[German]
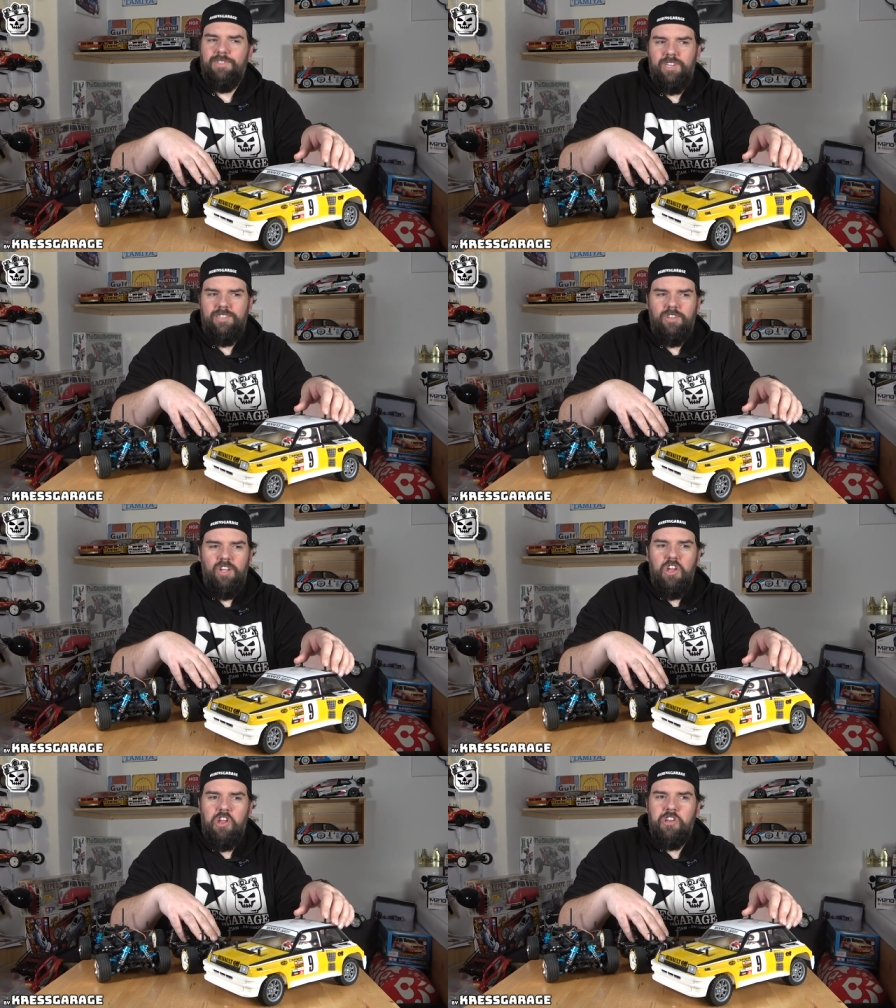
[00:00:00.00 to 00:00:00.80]
Das heißt,
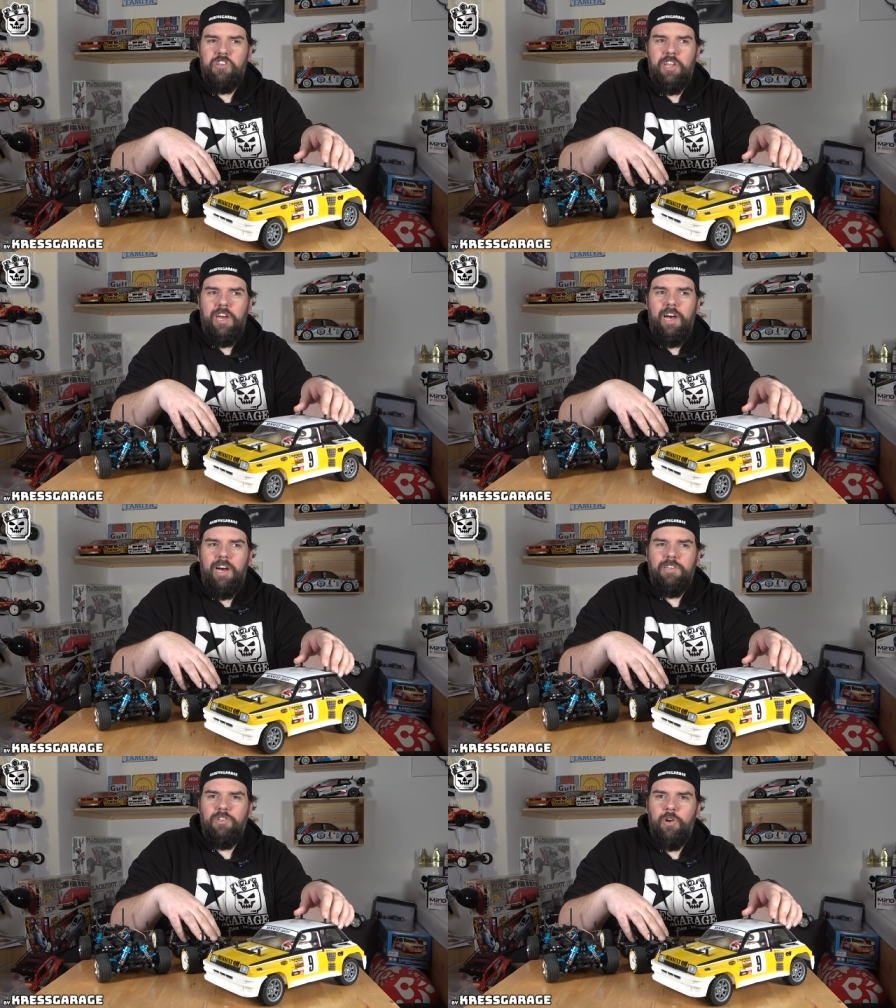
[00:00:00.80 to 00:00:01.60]
in der
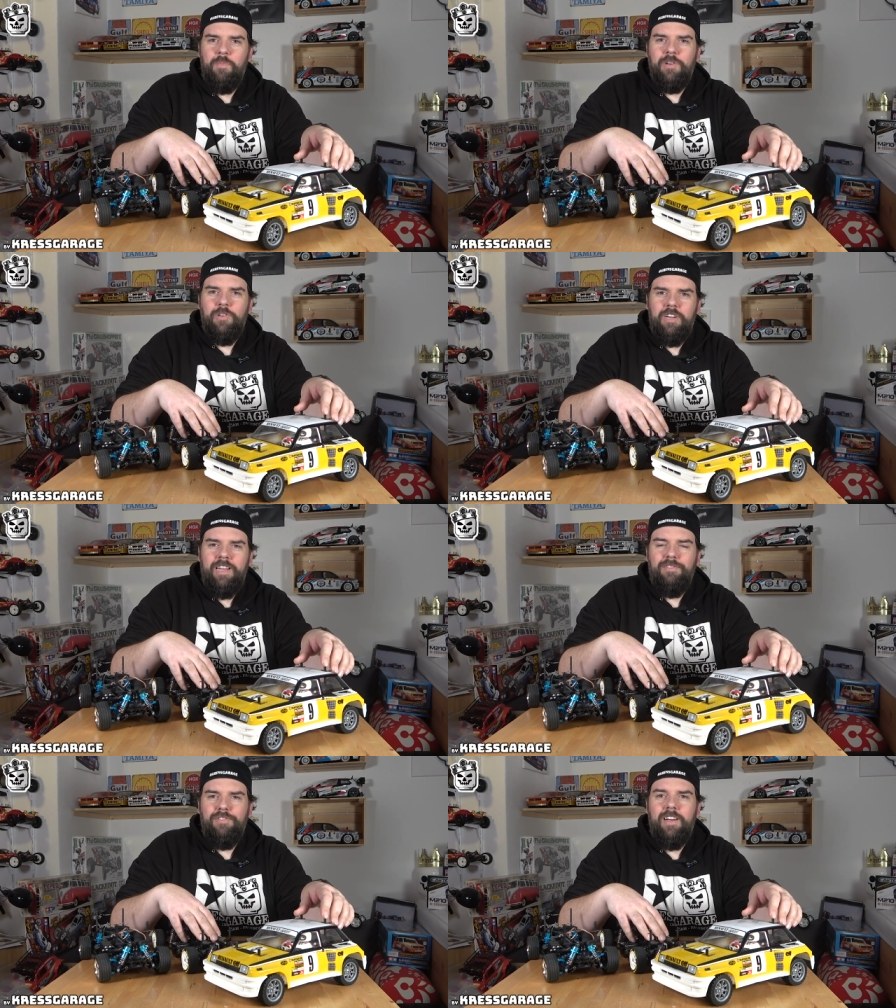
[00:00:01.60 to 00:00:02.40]
Art könnte man doch
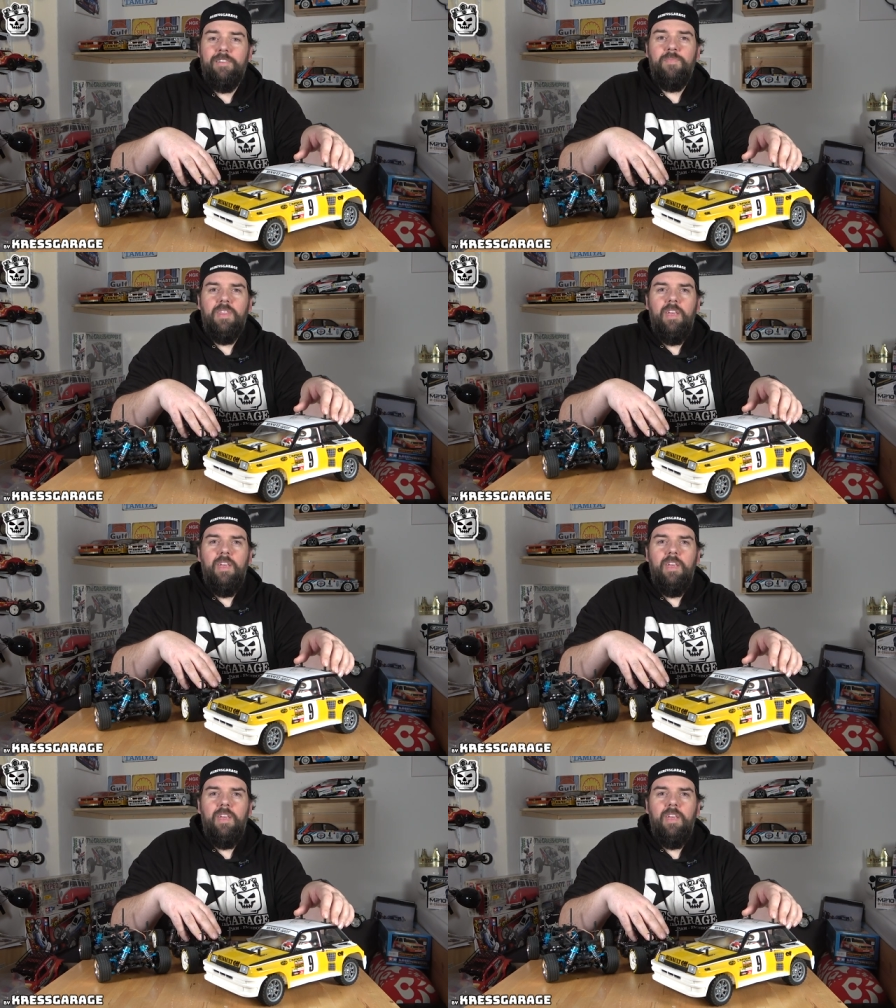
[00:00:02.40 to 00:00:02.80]
Rennen fahren.